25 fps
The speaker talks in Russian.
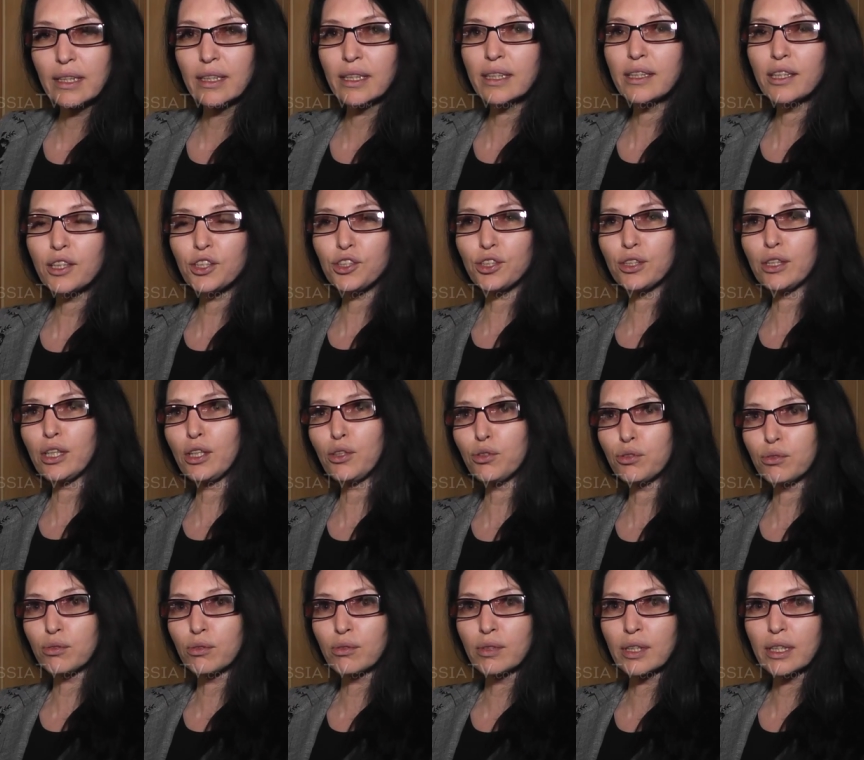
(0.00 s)
Я так
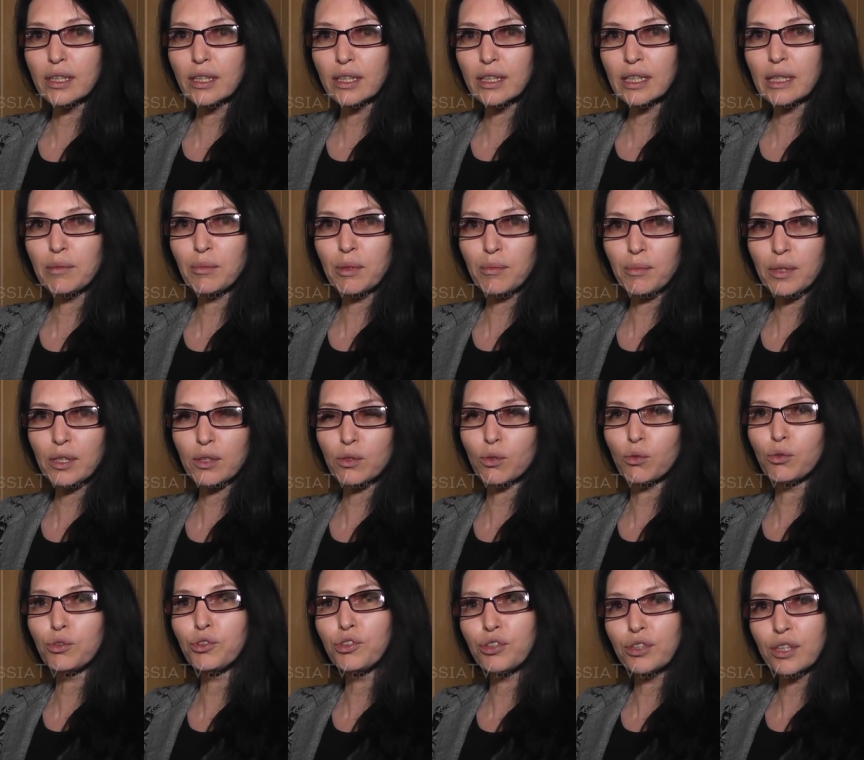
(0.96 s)
считаю, что на данный
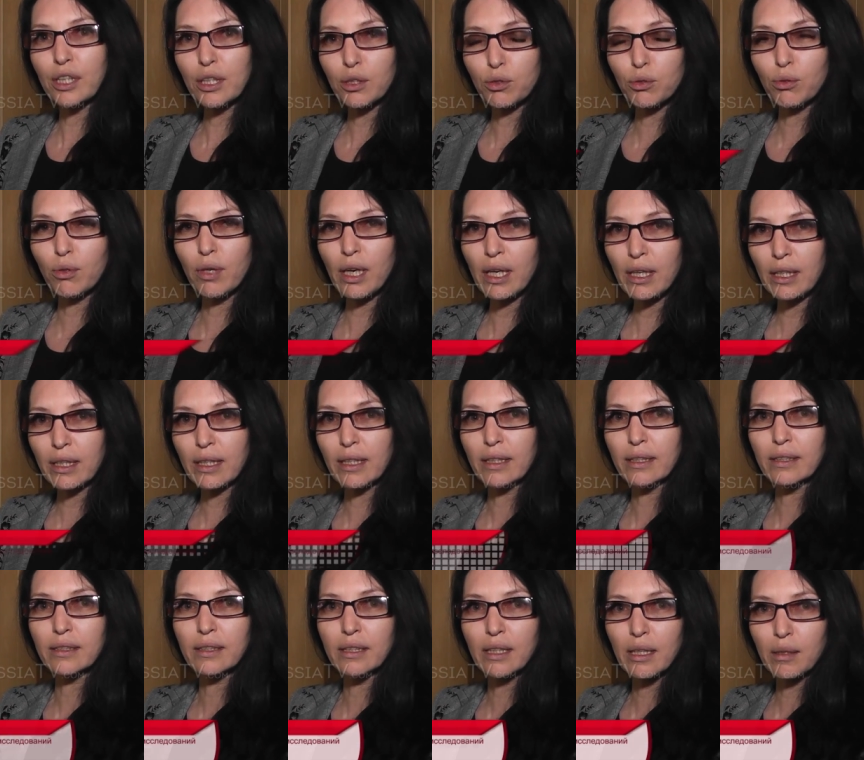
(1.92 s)
момент очень
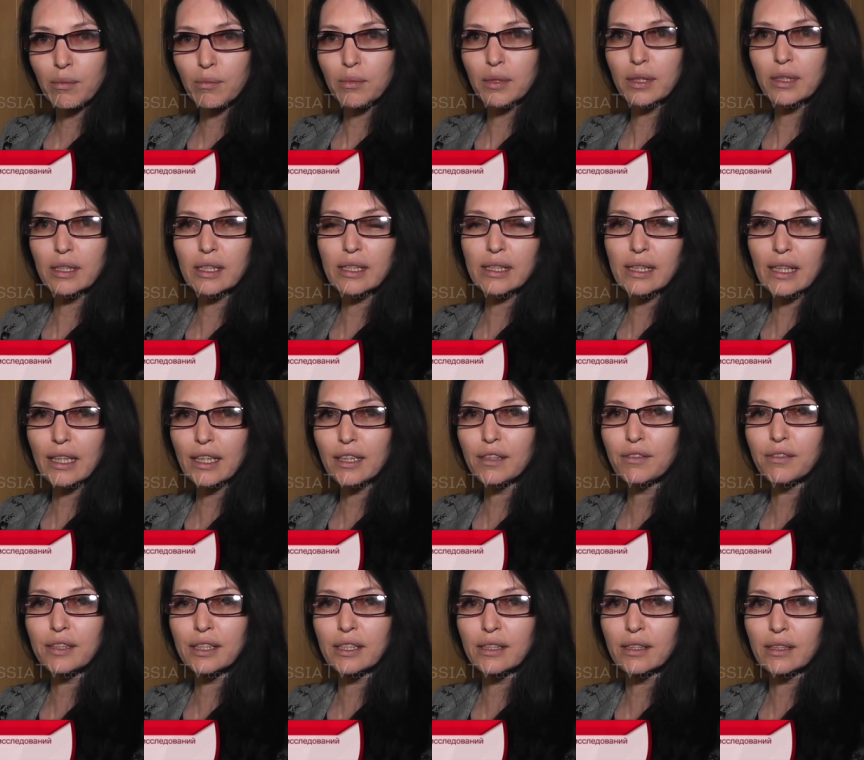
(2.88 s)
актуально нам
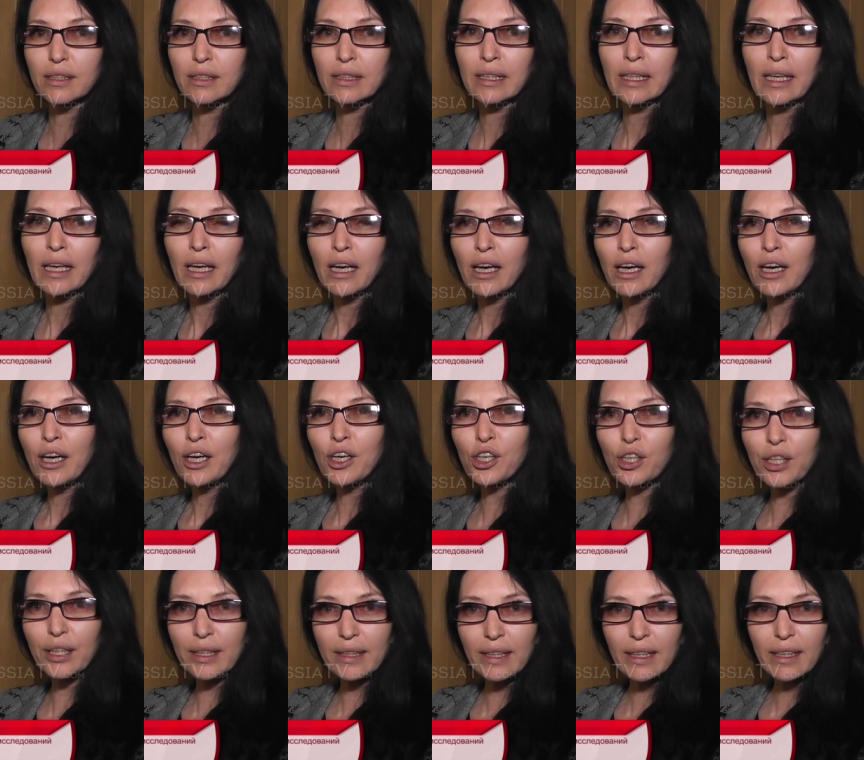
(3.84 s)
исследовать
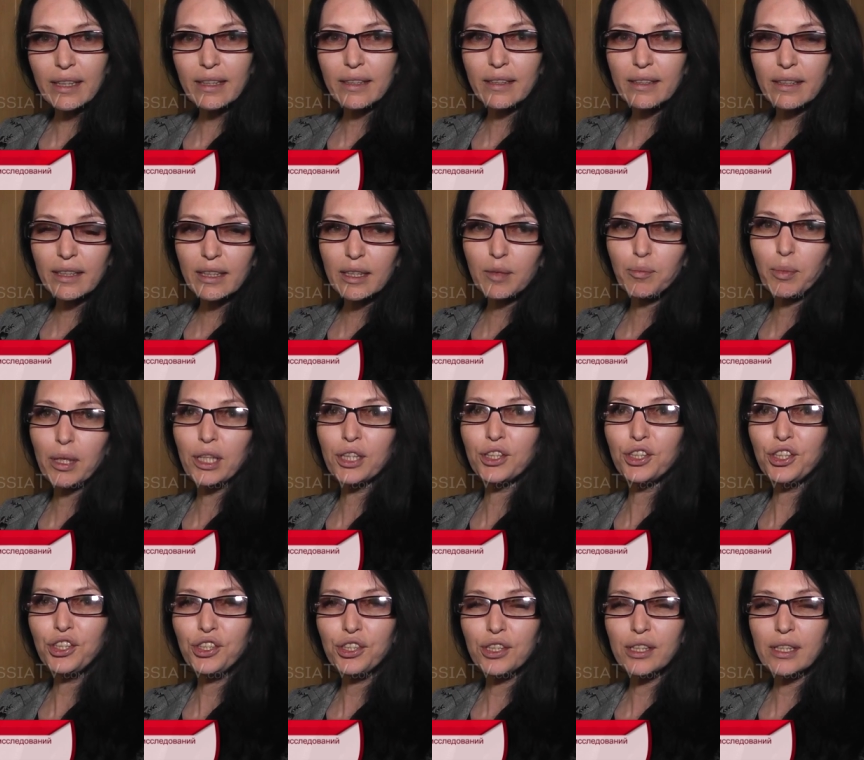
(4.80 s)
рынок, как
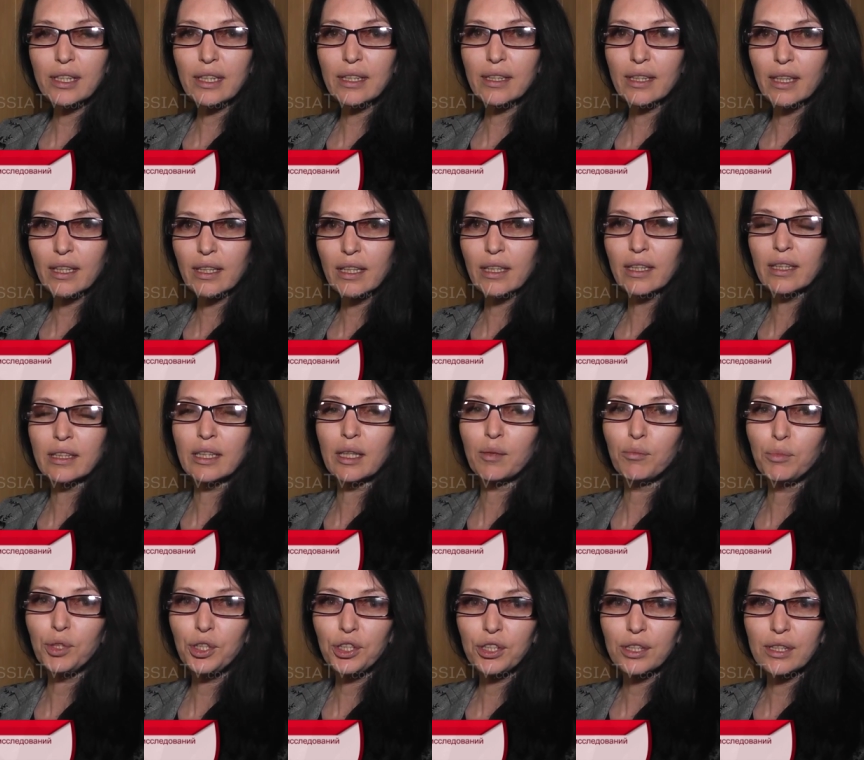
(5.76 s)
политический, так и
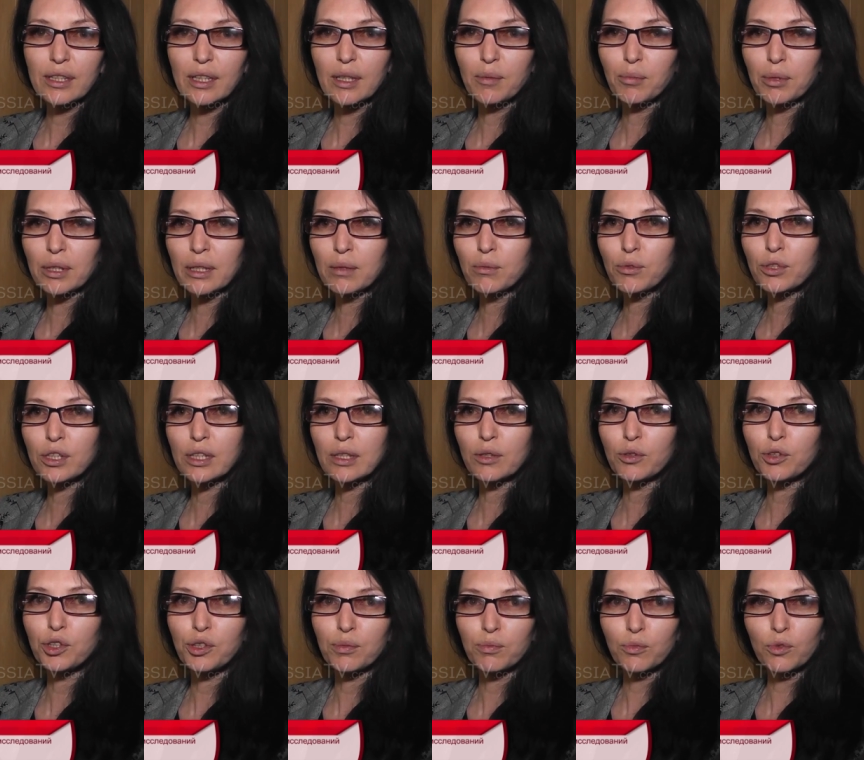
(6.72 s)
экономический, потому
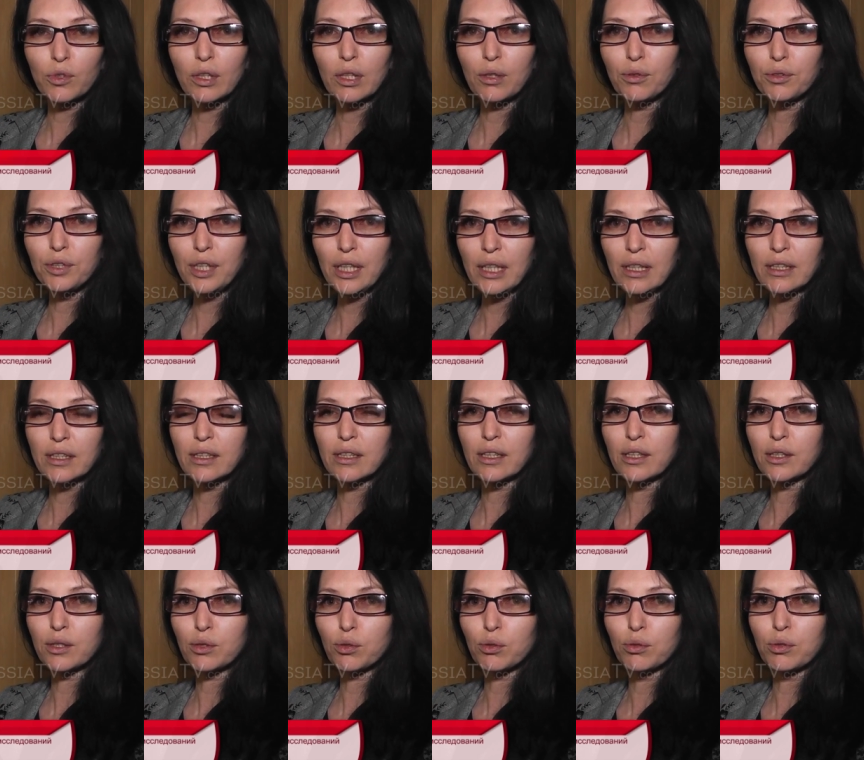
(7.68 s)
что очень много людей
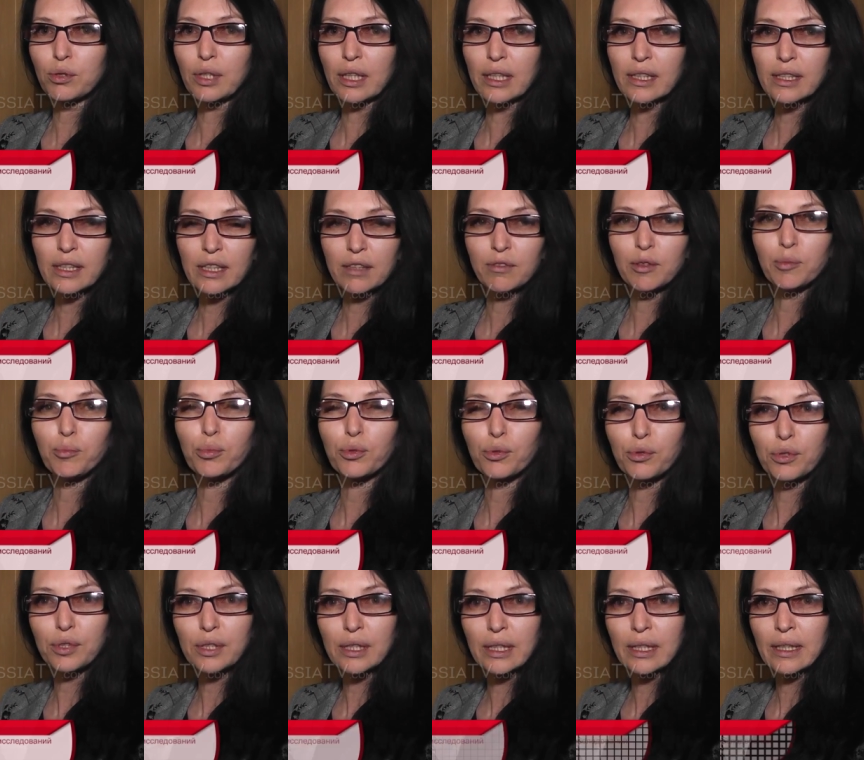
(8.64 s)
интересуют разные
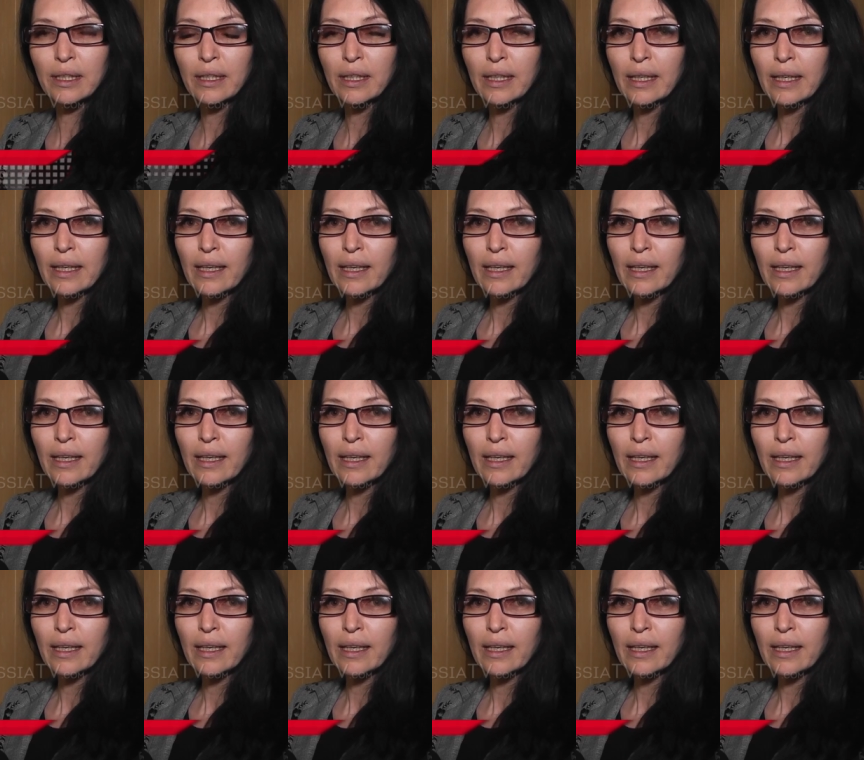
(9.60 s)
вопросы.